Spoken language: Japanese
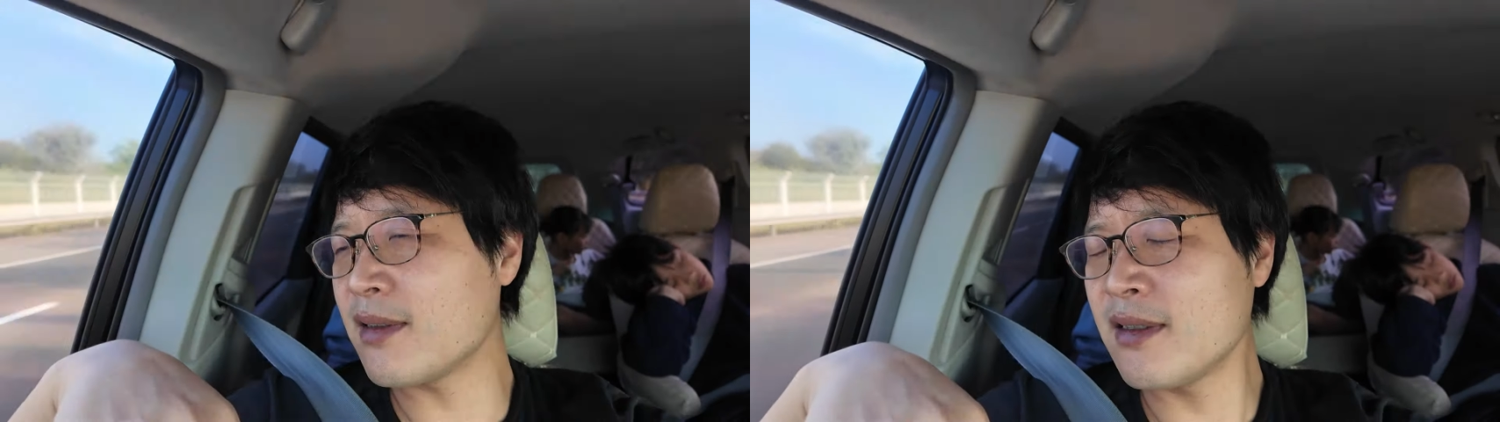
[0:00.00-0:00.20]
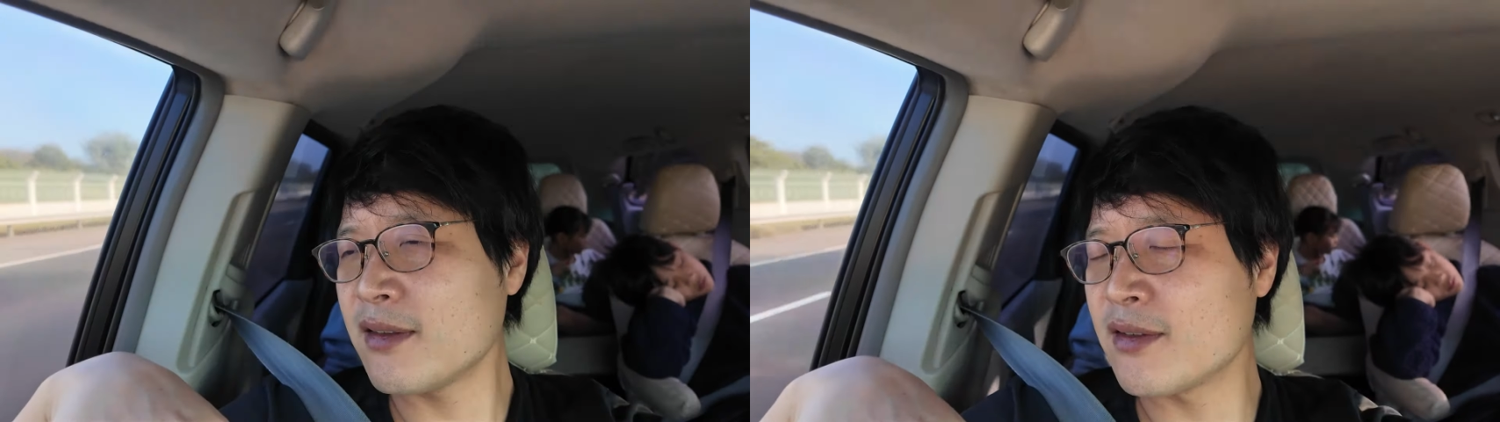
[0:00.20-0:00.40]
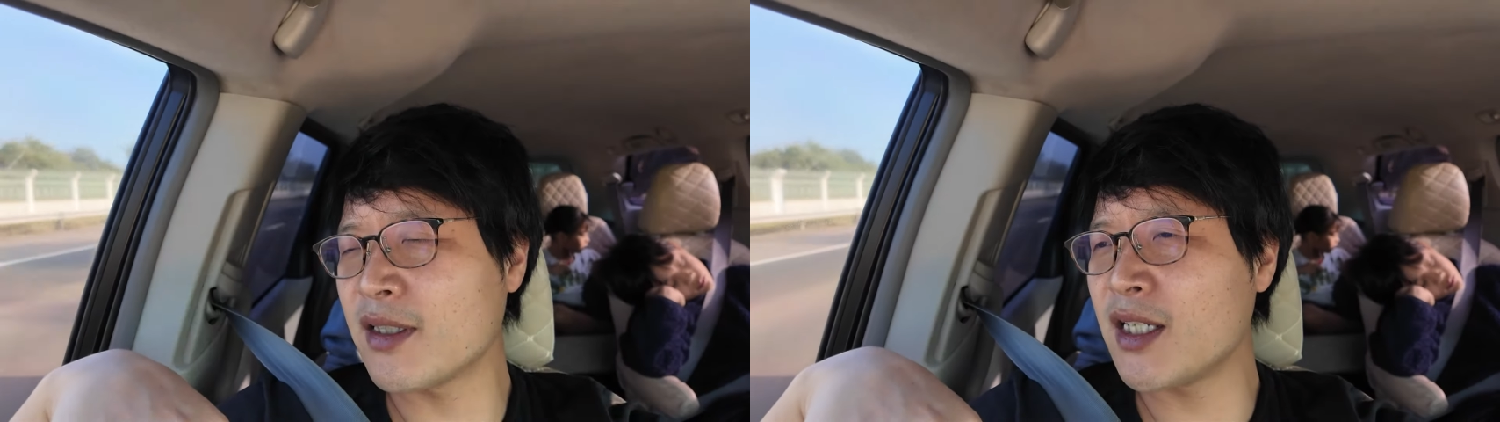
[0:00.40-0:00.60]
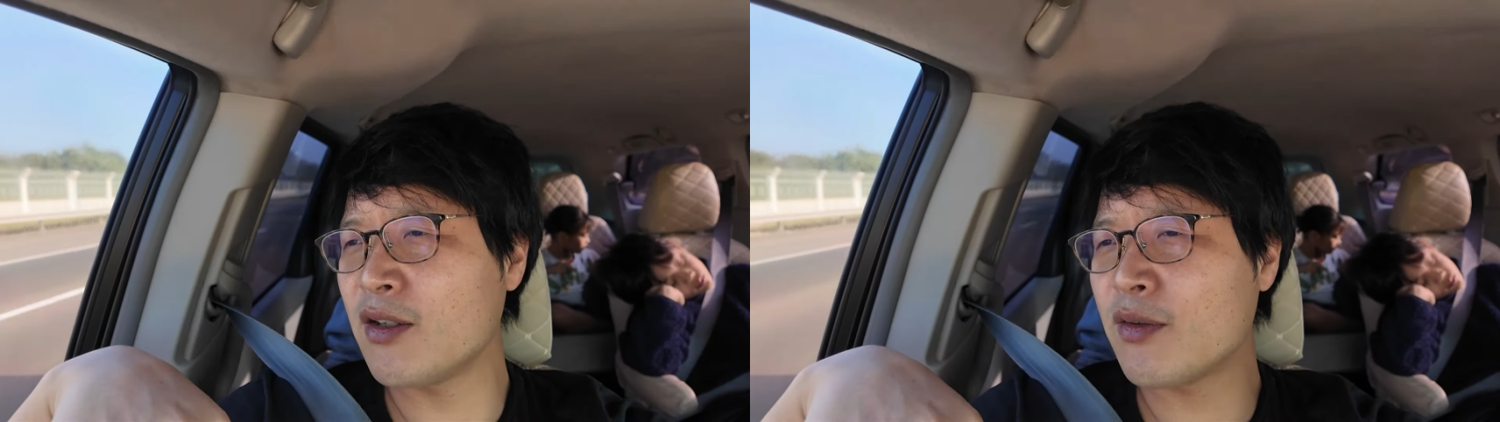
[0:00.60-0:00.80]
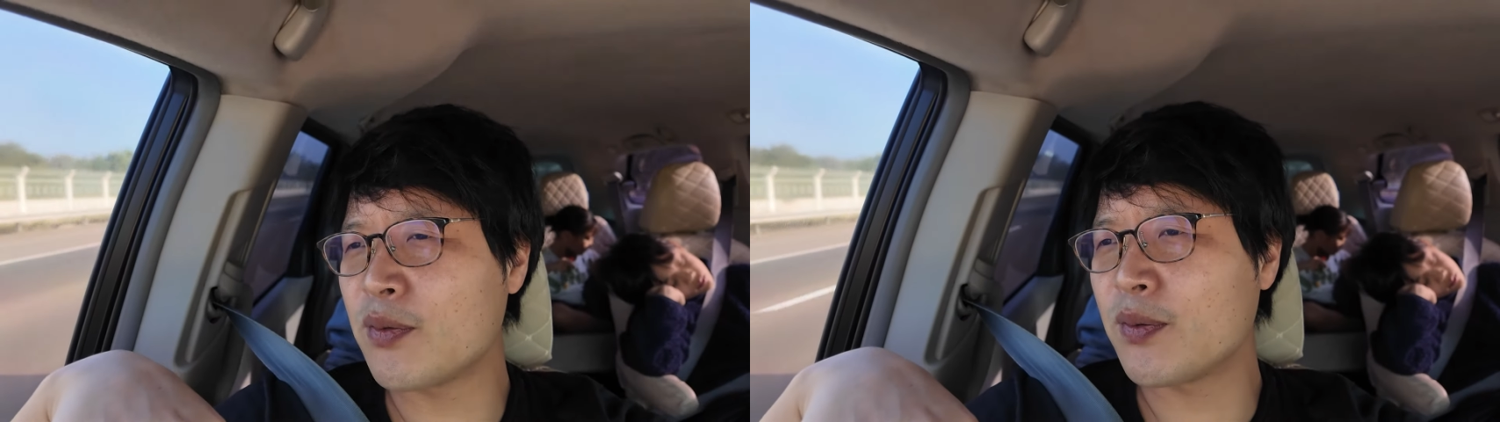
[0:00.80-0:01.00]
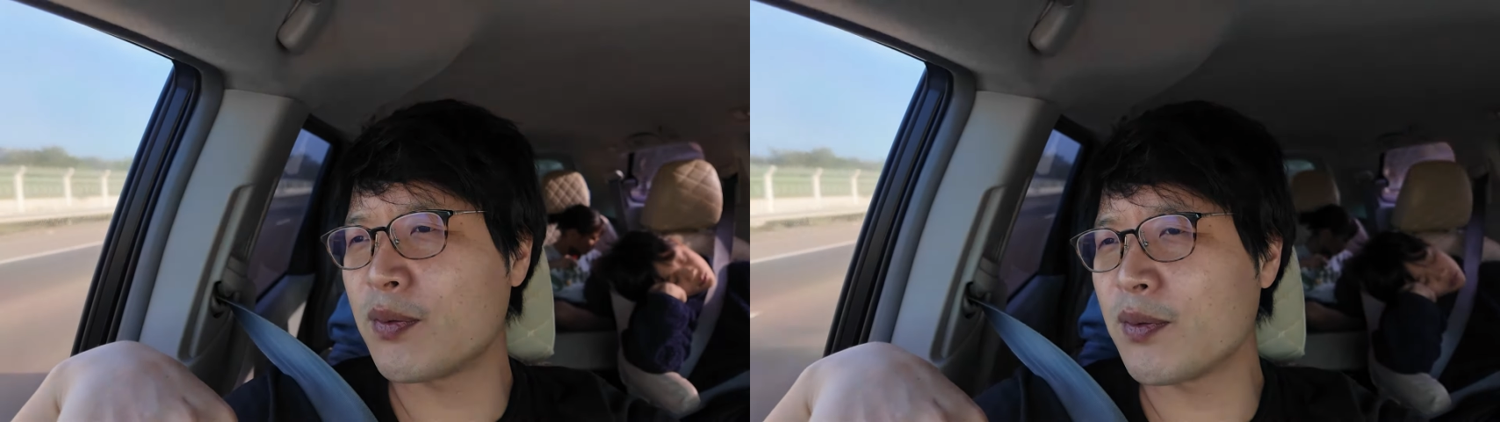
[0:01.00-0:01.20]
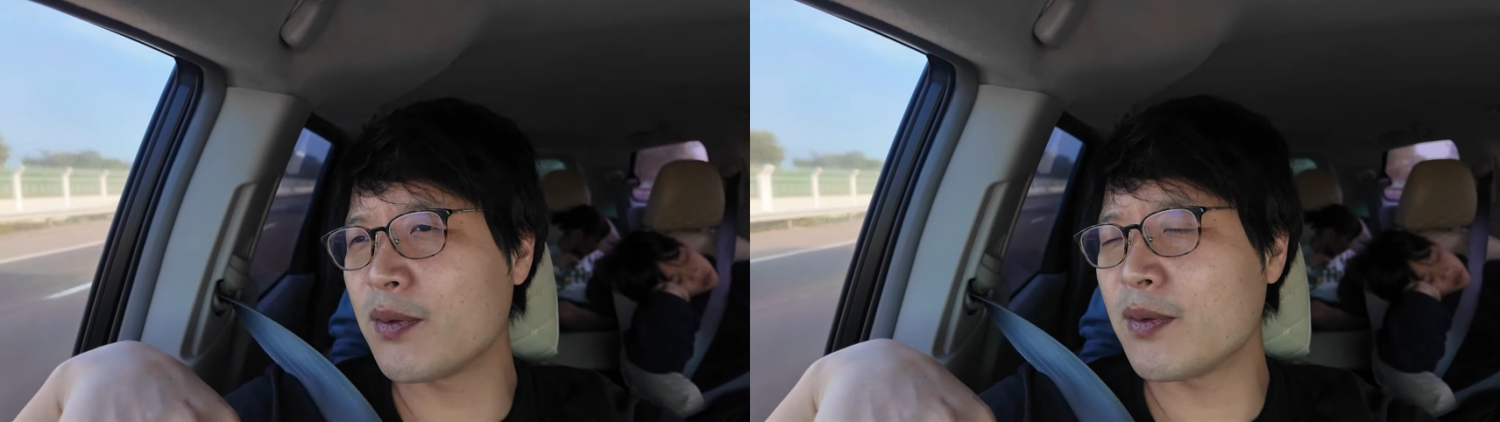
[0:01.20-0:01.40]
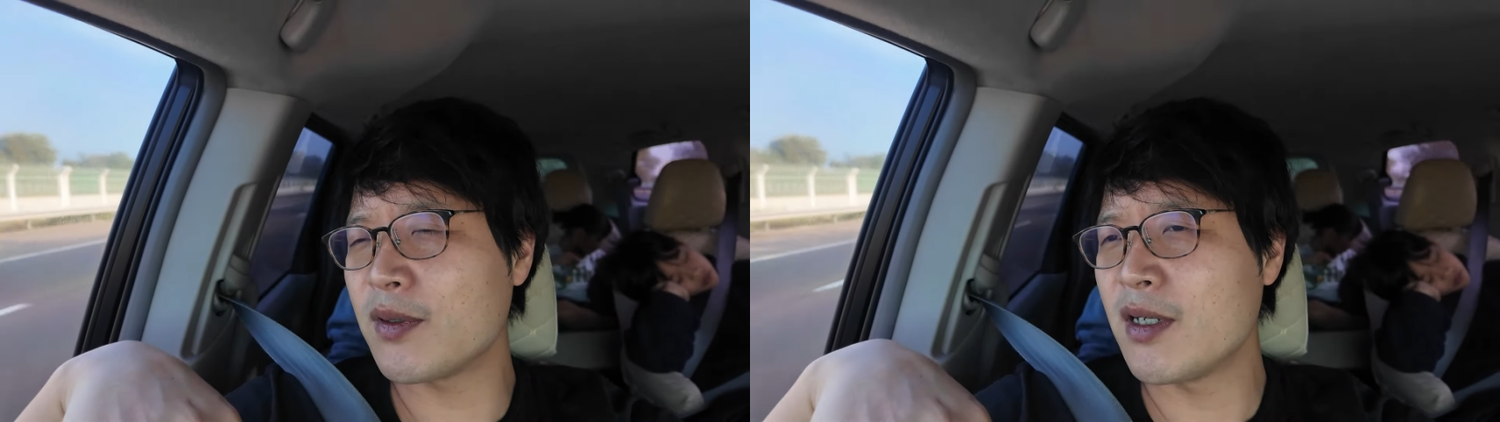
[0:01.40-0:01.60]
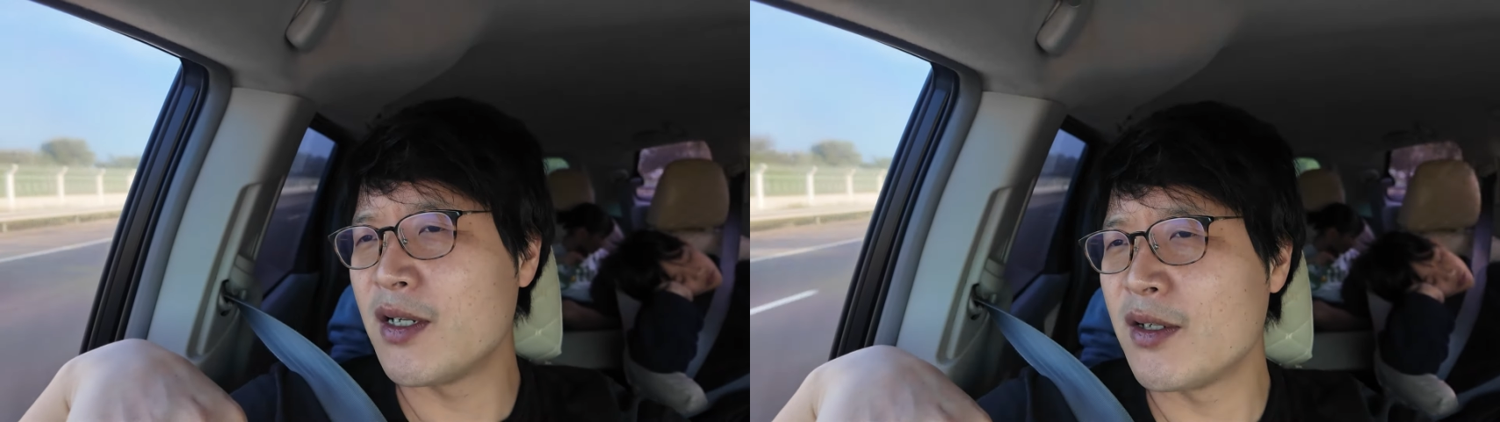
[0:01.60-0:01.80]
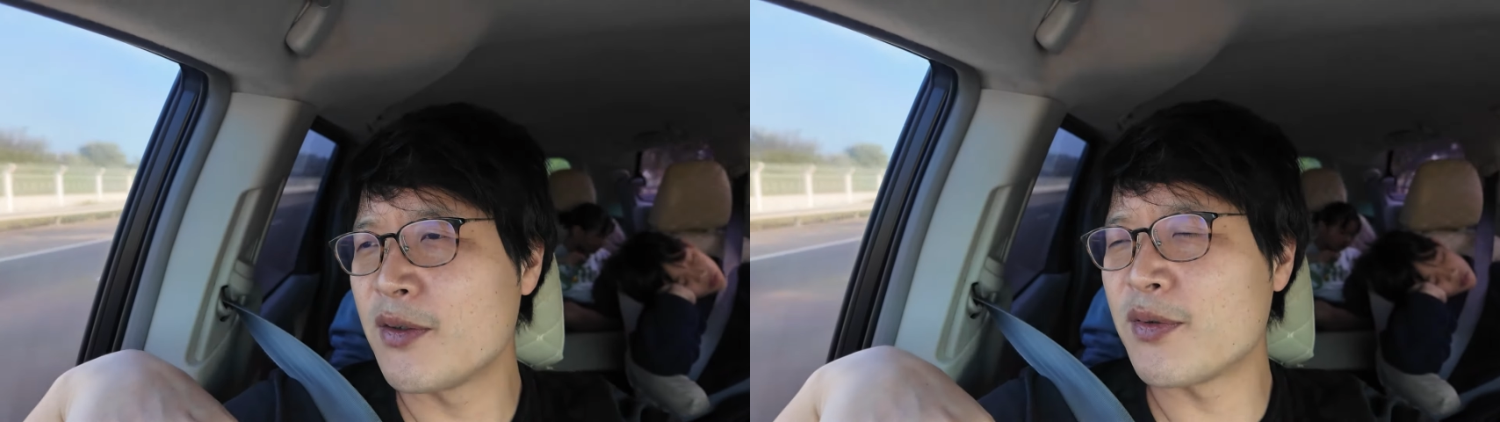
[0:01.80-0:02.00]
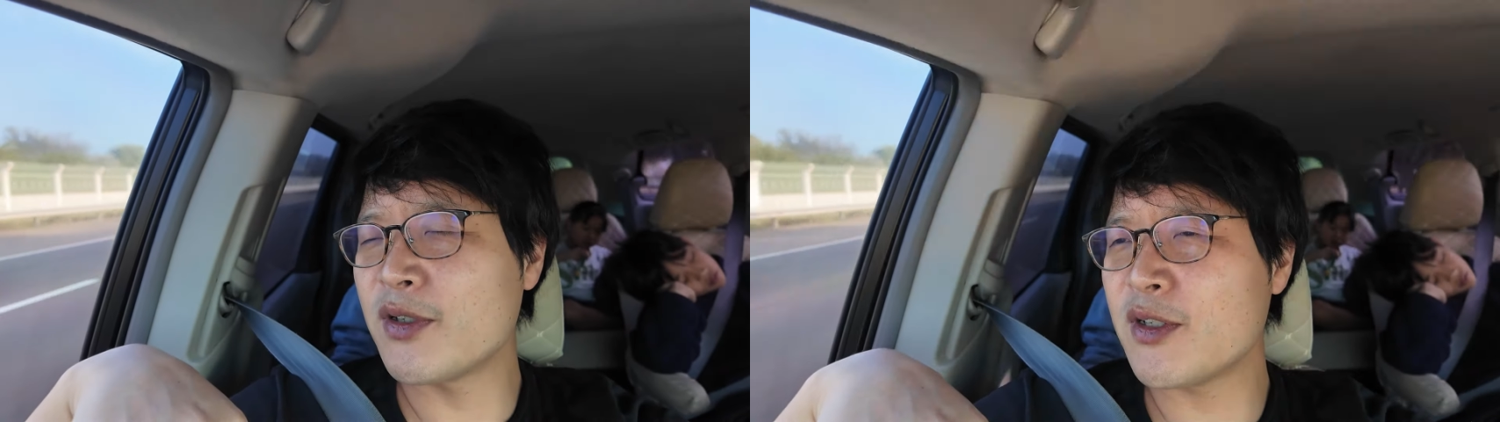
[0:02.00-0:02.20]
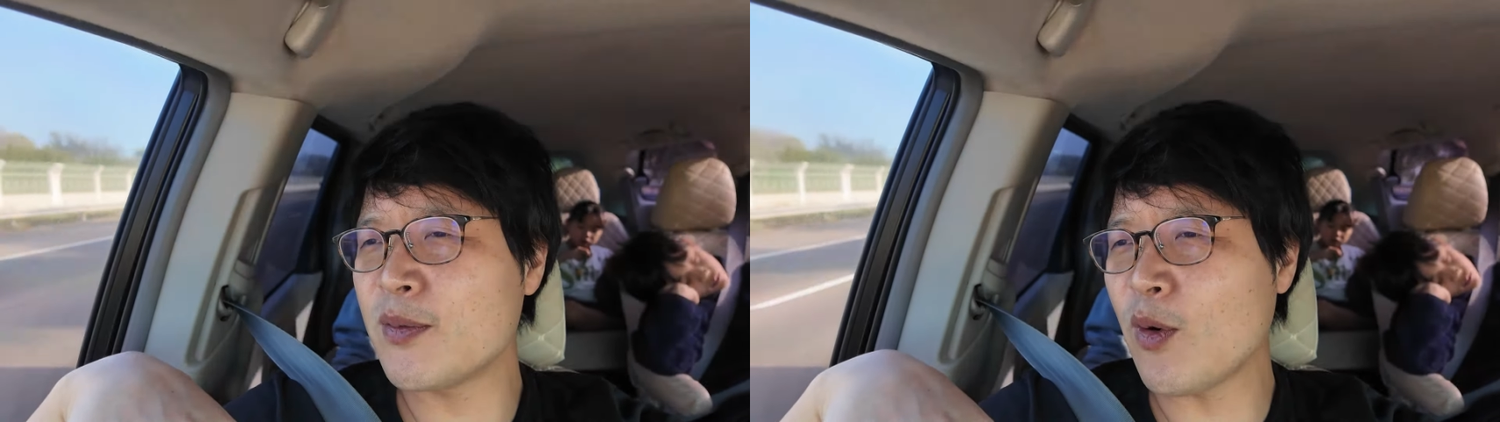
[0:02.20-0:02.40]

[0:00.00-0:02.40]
うん、次の冬